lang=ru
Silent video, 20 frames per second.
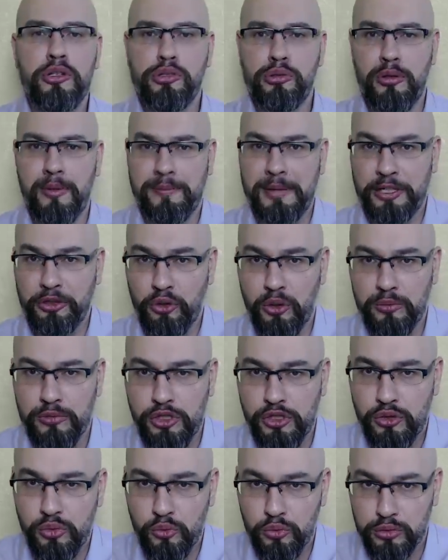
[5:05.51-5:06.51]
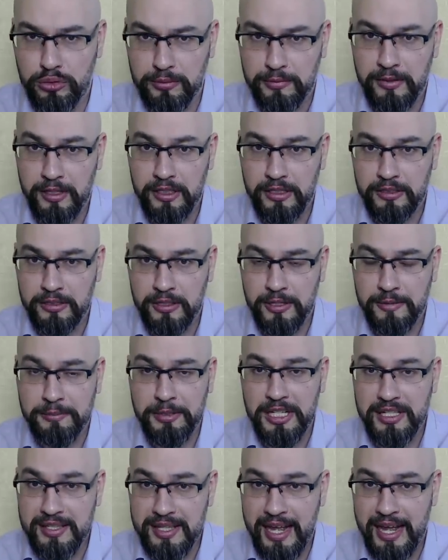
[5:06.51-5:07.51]
что потом суд э,
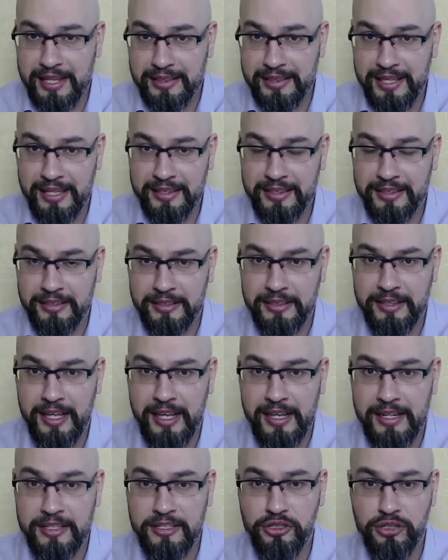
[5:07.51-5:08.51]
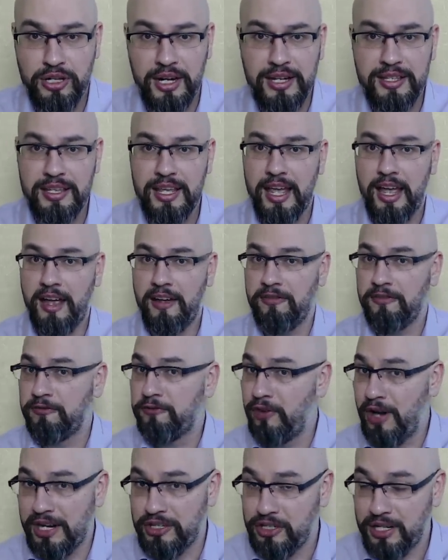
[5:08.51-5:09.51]
признает данное решение в
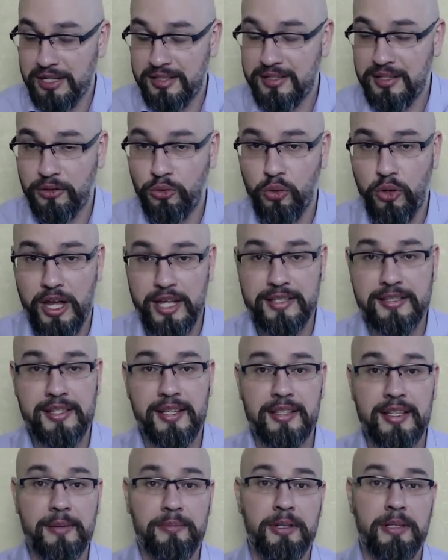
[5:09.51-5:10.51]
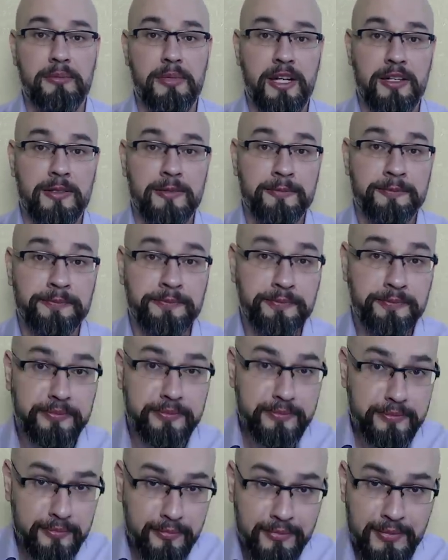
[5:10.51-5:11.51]
вашей ситуации, например,
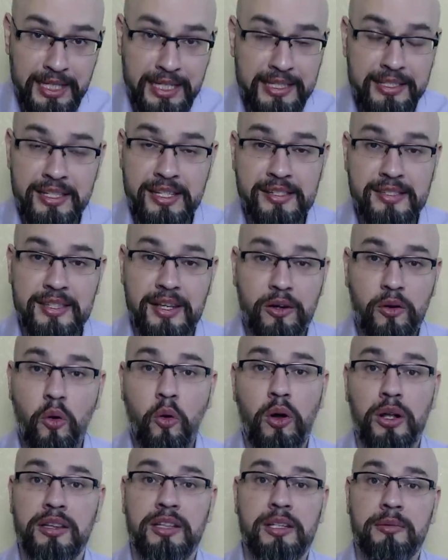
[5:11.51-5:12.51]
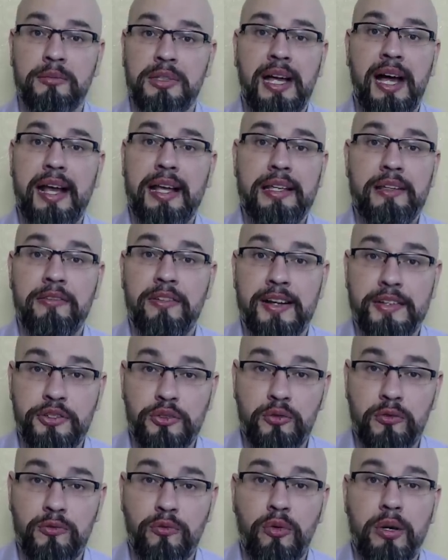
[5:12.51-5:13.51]
незаконным, да, и
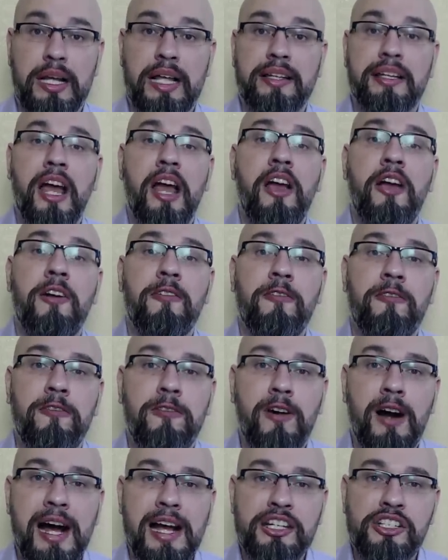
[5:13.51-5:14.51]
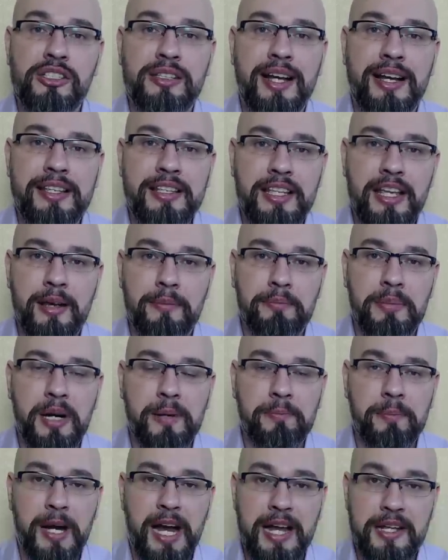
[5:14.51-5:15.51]
вас уволят. Важно не
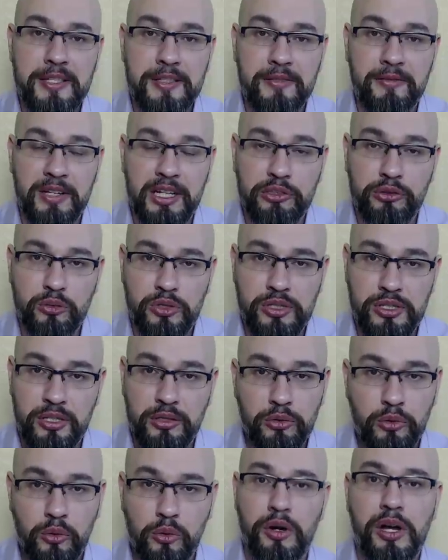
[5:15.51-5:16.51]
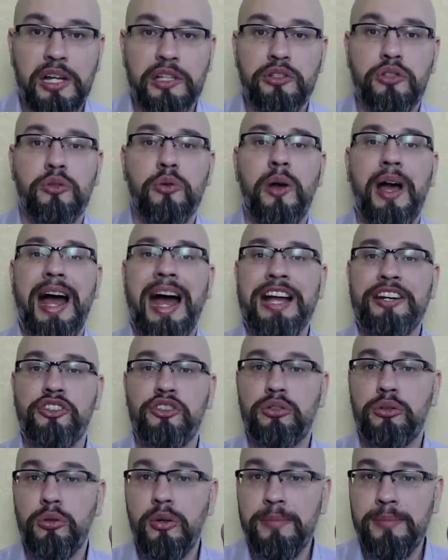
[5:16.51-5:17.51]
попасть в эту ситуацию. А
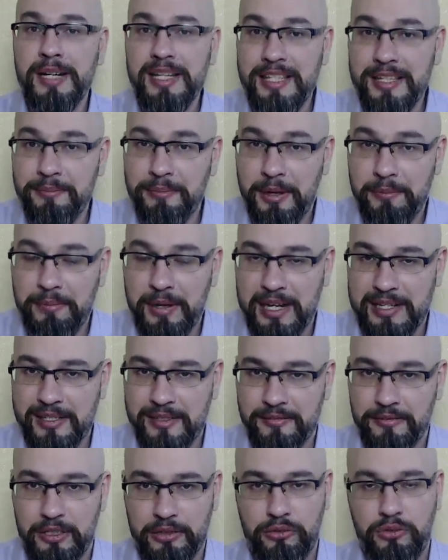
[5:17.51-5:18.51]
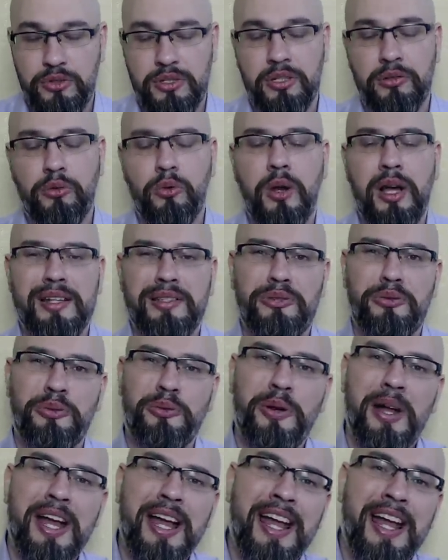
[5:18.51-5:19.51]
чтобы не попасть в эту ситуацию,